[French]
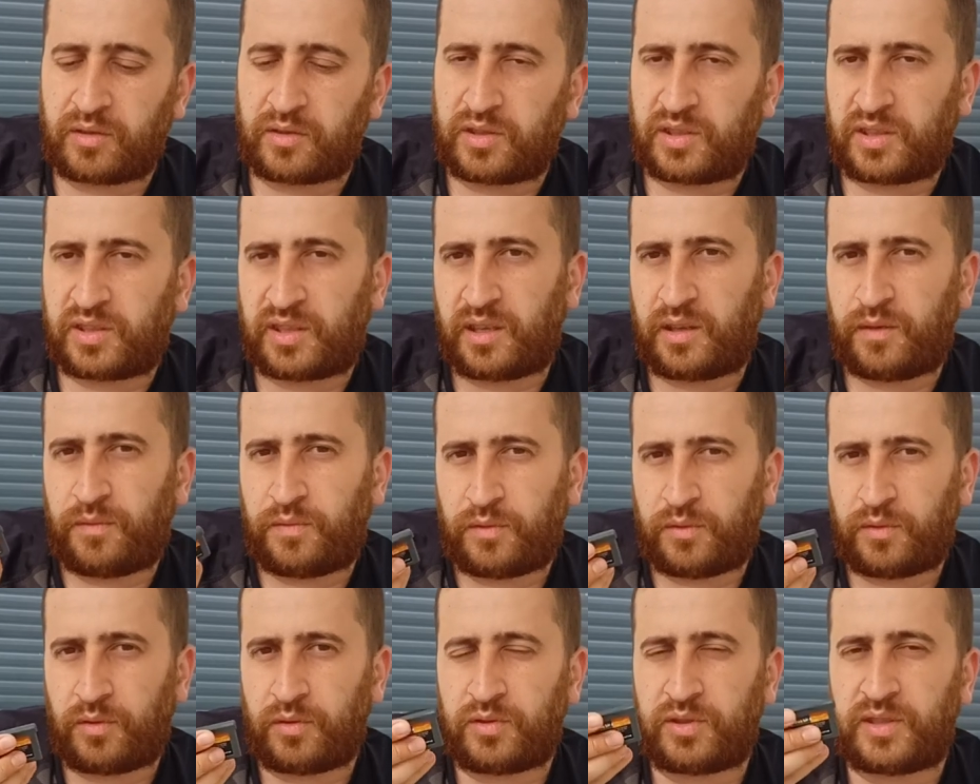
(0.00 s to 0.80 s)
que je
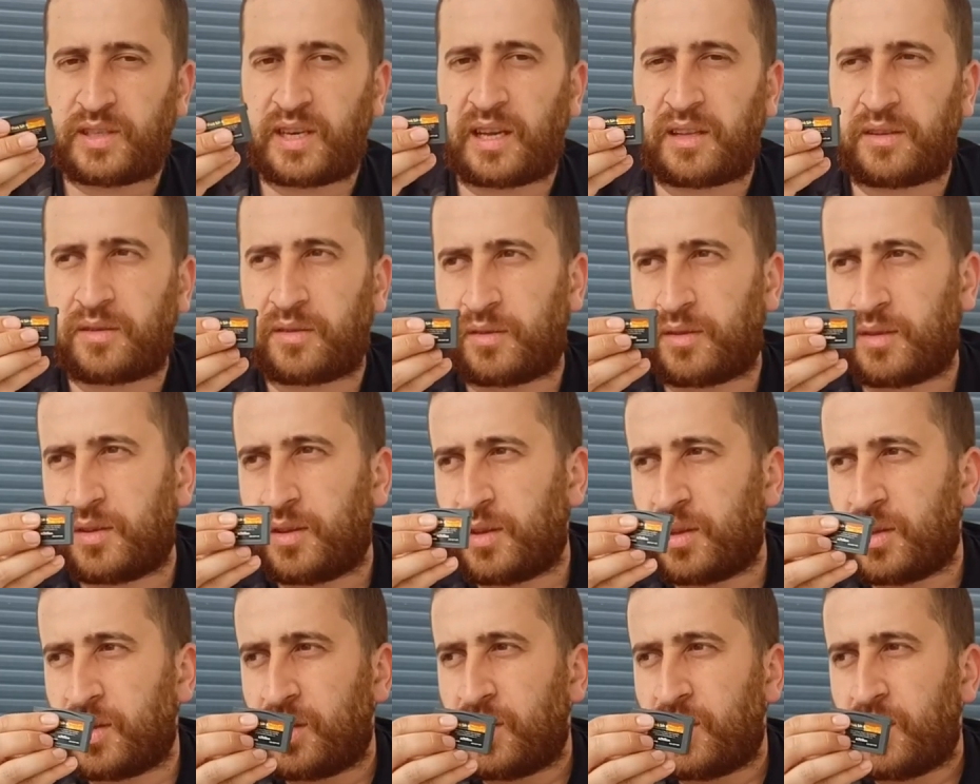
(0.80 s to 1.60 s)
kiffe, que je garde,
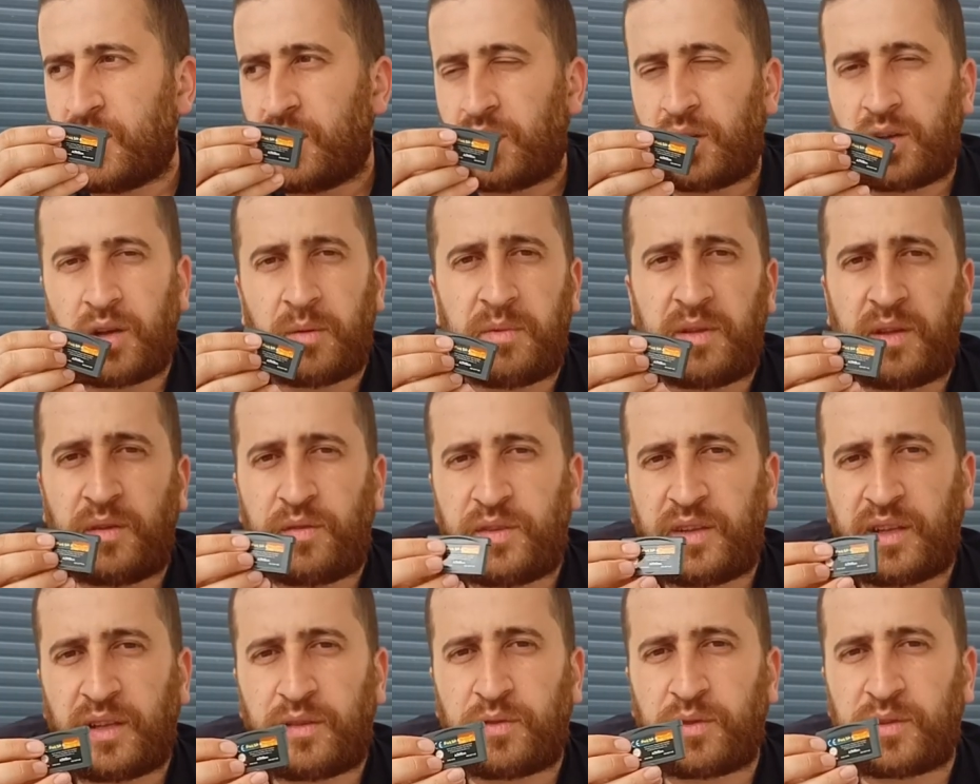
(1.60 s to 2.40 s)
comme des
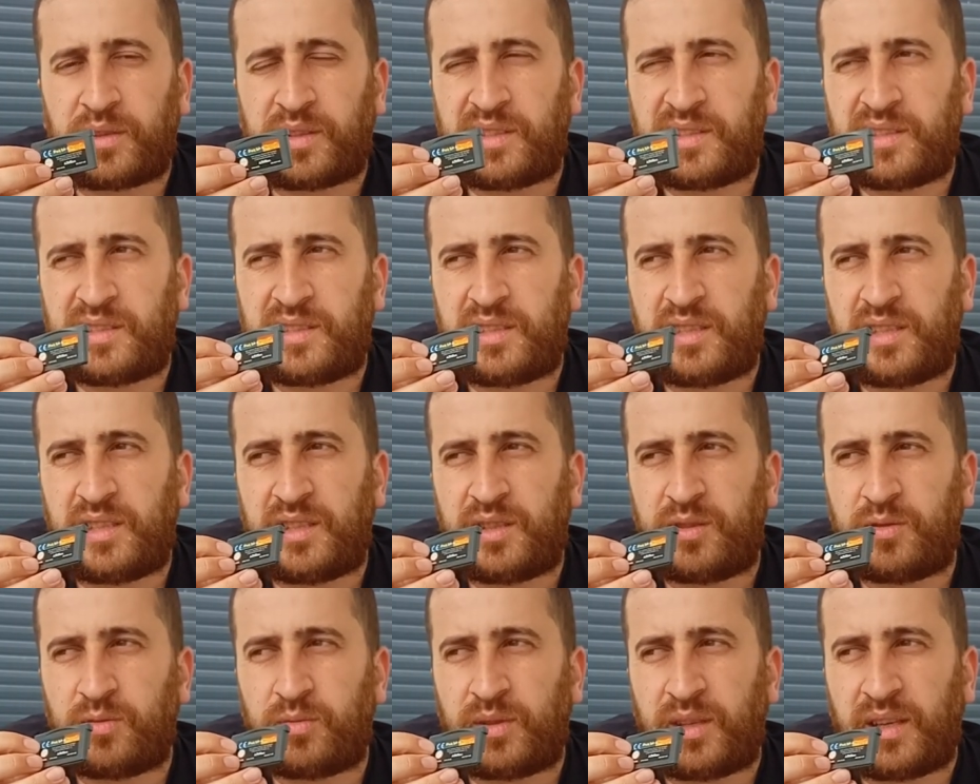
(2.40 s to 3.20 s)
Final Fantasy
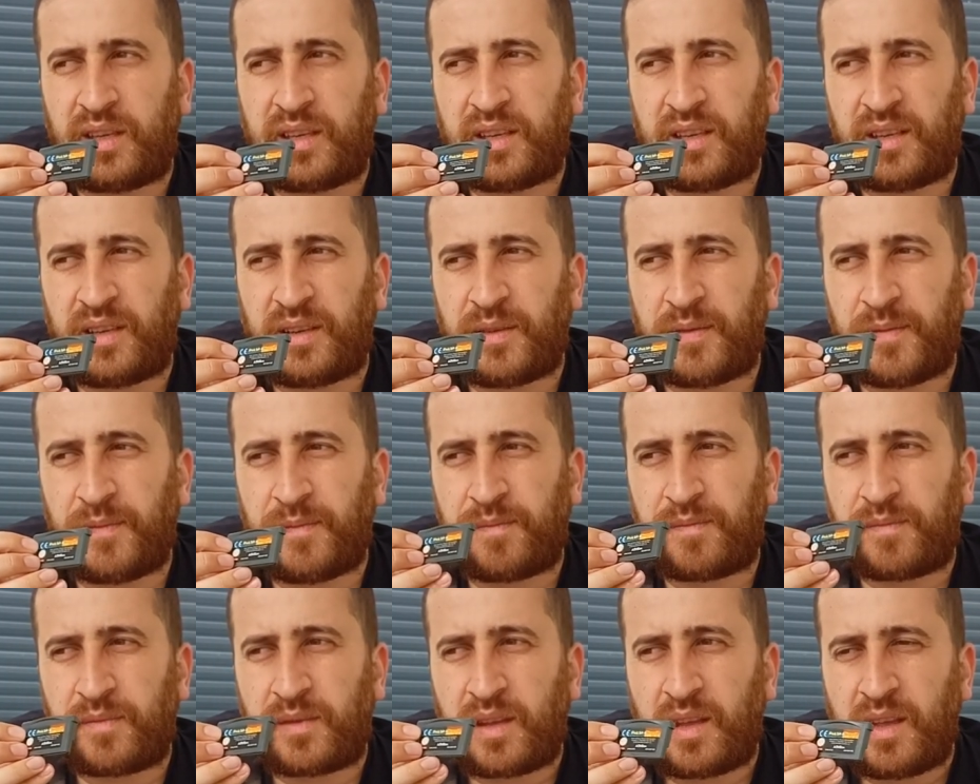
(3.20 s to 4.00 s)
VI ou des
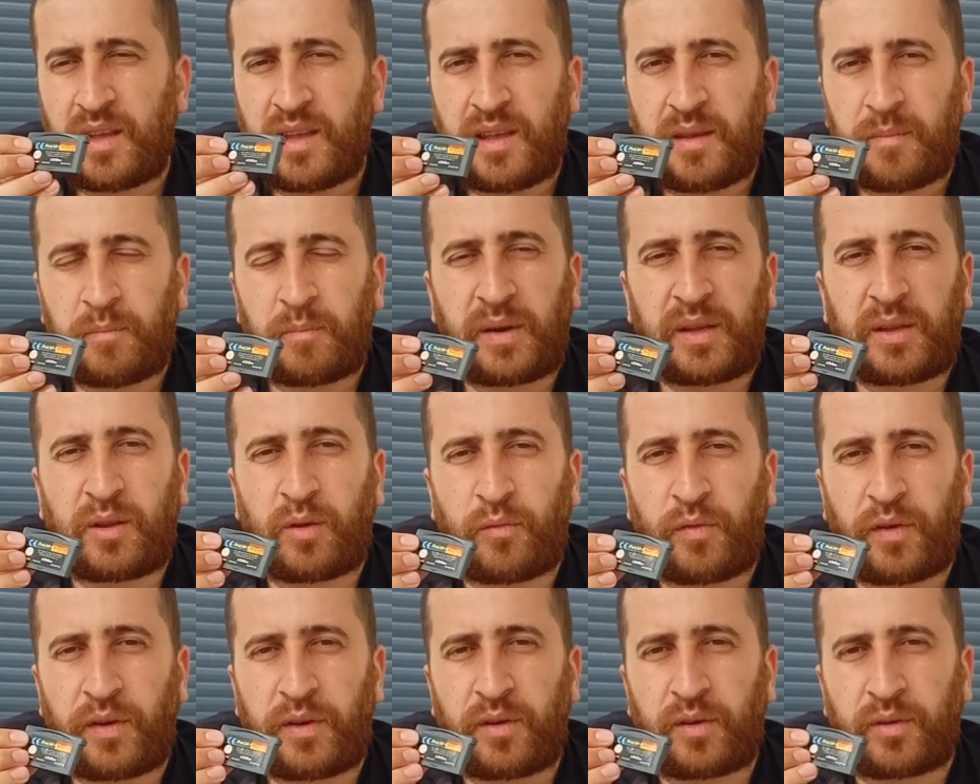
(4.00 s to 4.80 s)
euh,
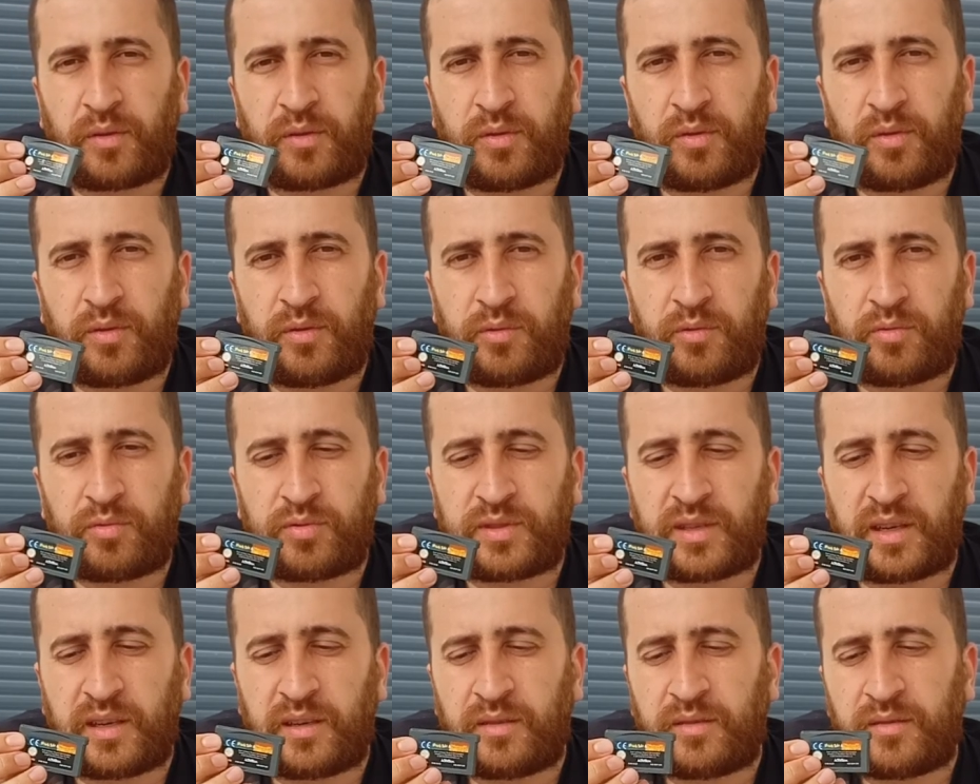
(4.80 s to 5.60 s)
of Fire 2 et tout
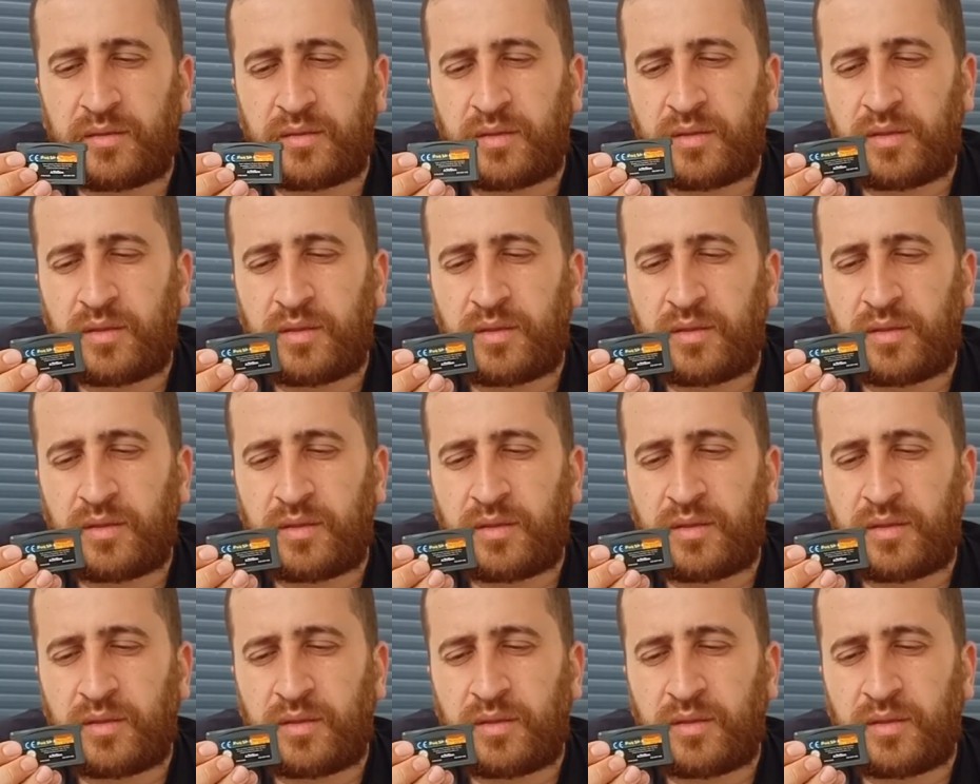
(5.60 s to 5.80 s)
ça.